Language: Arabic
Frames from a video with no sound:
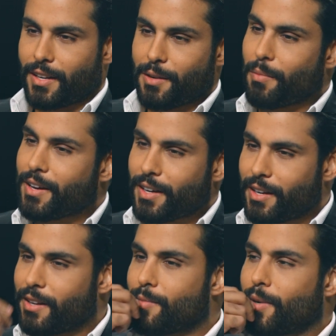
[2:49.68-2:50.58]
كل ما
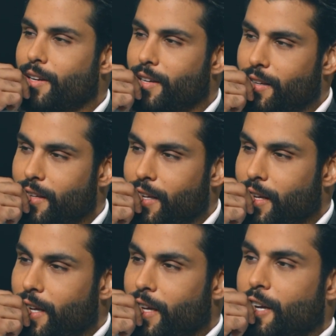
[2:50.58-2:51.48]
ياكل لقمه
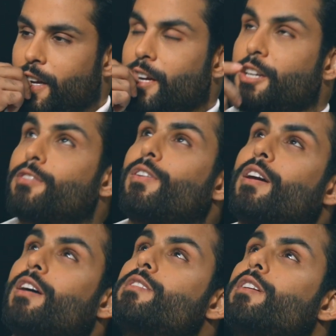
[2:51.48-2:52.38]
يرفع
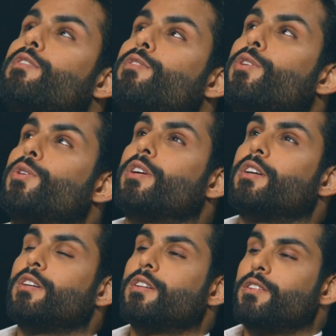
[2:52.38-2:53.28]
راسه لفوق
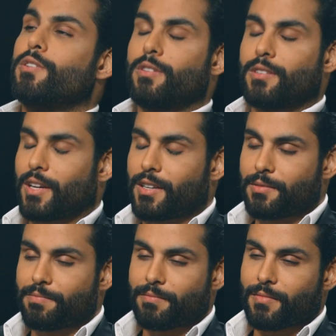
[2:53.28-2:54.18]
يقول
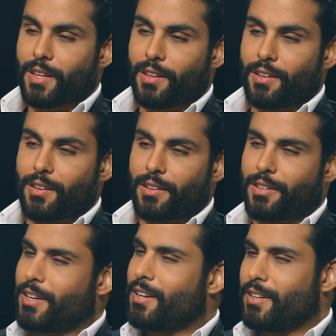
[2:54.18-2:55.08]
يعني
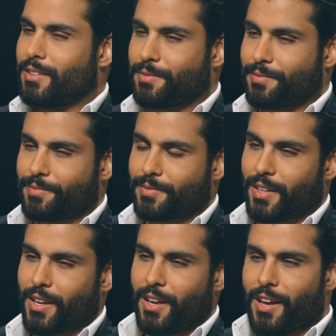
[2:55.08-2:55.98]
يدعي لي
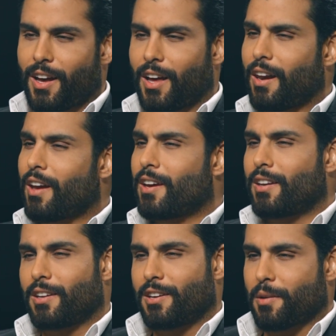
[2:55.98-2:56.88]
الله
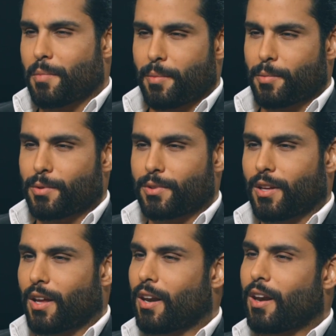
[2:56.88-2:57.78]
يهنيك يا محمود
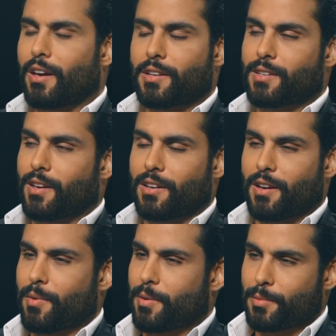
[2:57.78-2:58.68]
الله يرزقك
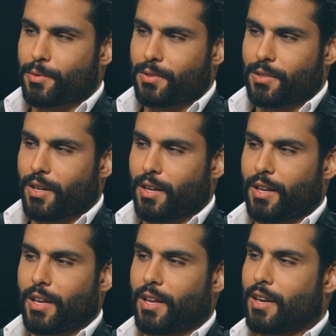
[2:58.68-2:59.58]
يا محمود
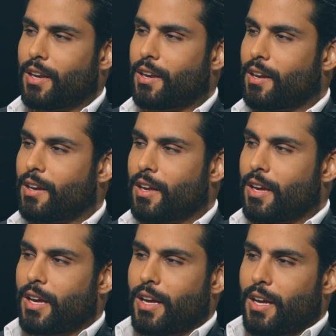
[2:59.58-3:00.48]
لان
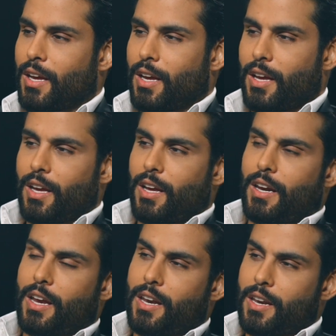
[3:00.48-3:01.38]

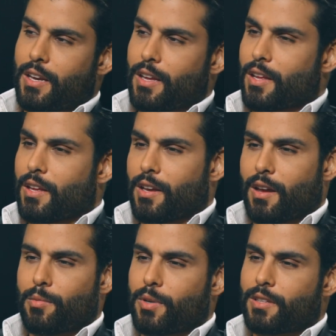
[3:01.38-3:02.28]
لان
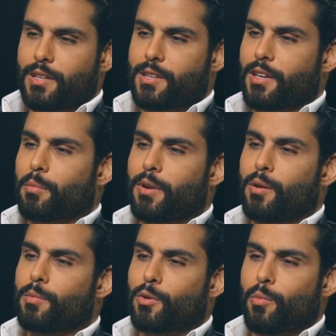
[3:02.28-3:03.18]
رغم انت صغير
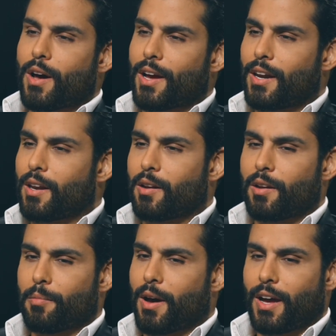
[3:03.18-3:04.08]
بالعمر وما خل ما